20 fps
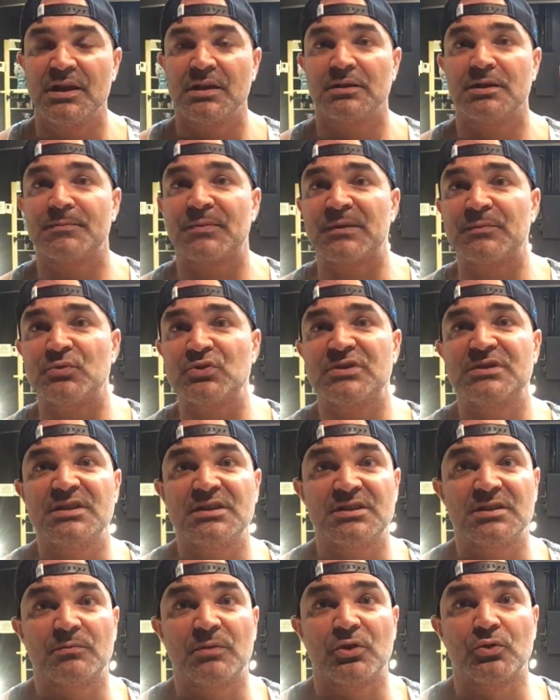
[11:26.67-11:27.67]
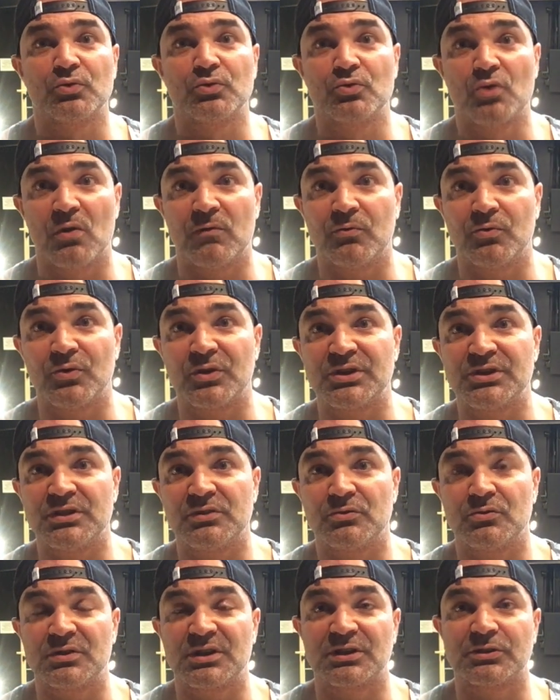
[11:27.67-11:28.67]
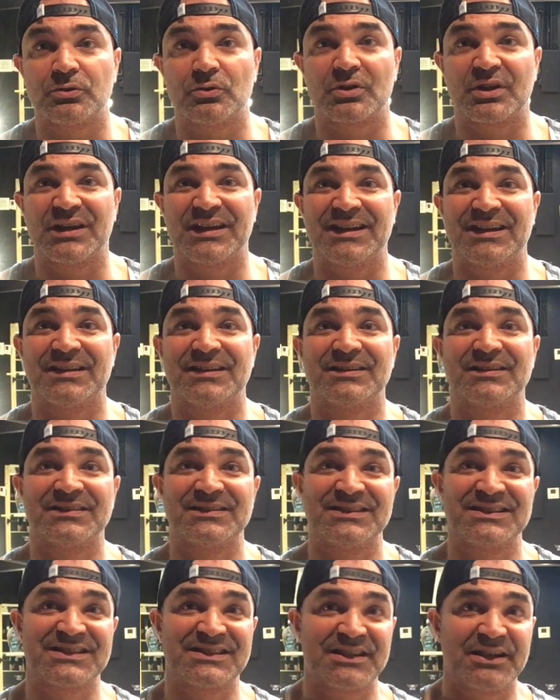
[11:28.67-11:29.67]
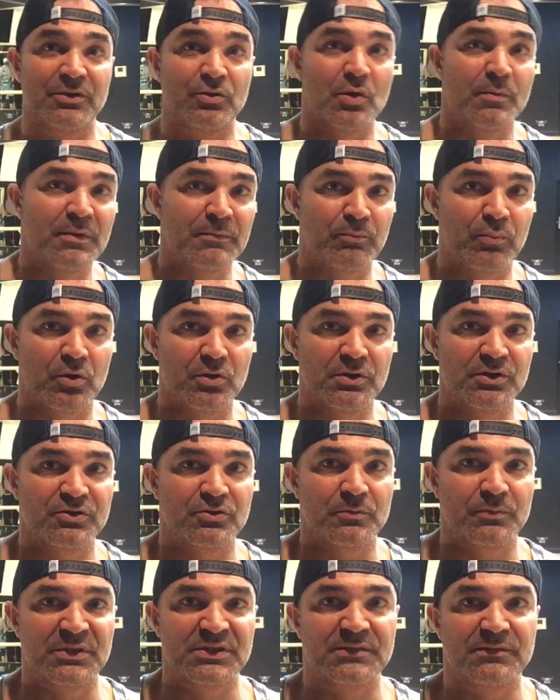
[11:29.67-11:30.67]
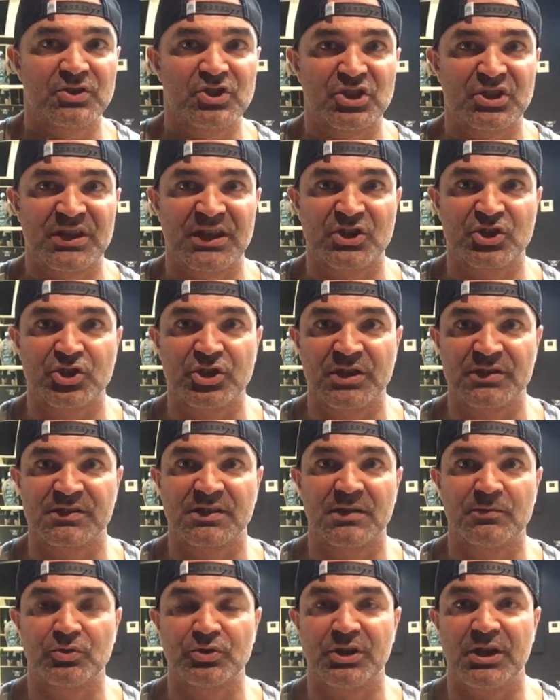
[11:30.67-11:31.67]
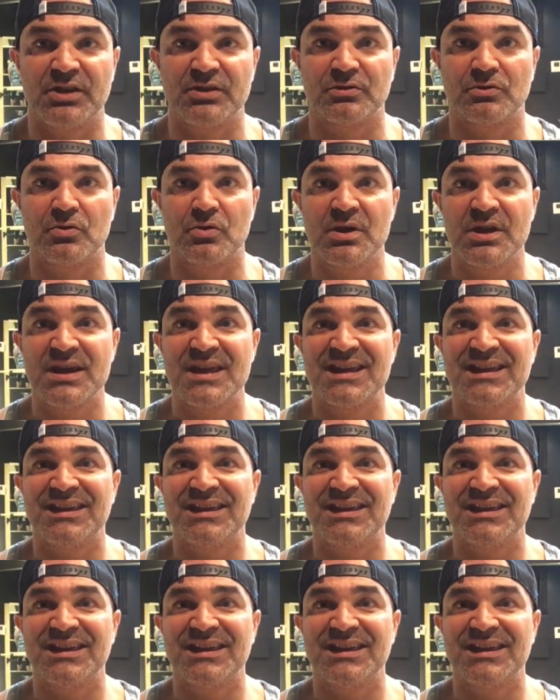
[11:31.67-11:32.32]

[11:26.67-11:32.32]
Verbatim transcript: Не пропустите мою новую книгу, которая целиком и полностью посвящена женскому тренингу